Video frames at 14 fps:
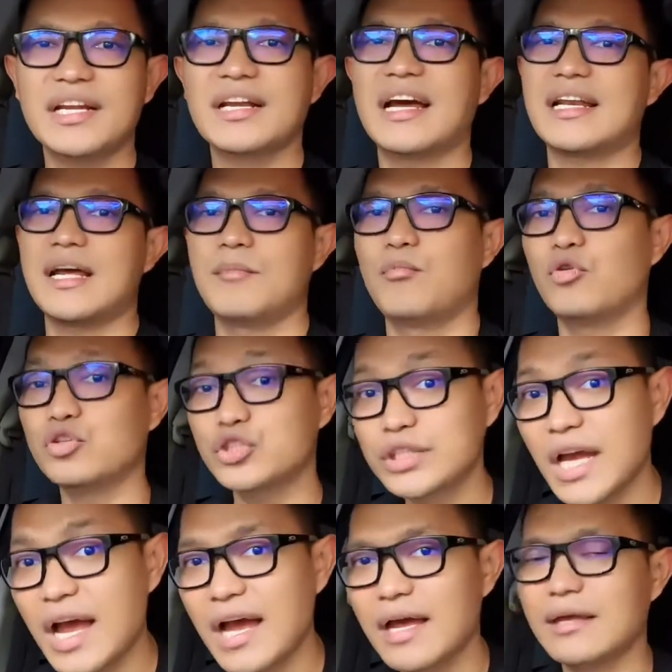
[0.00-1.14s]
karena
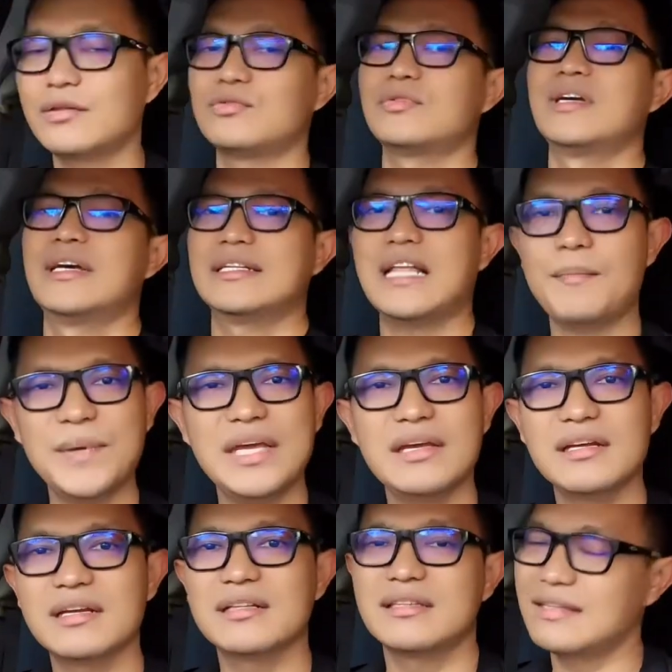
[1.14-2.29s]
bosnya itu
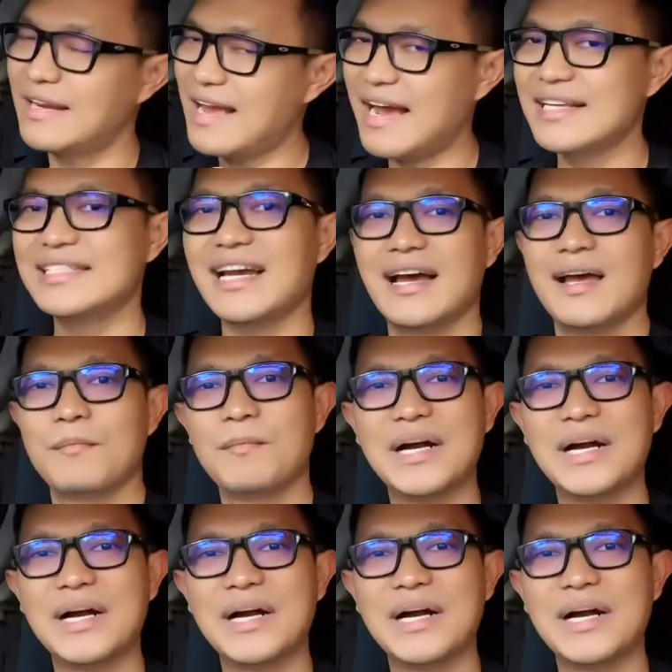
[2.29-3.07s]
tapi tenang aja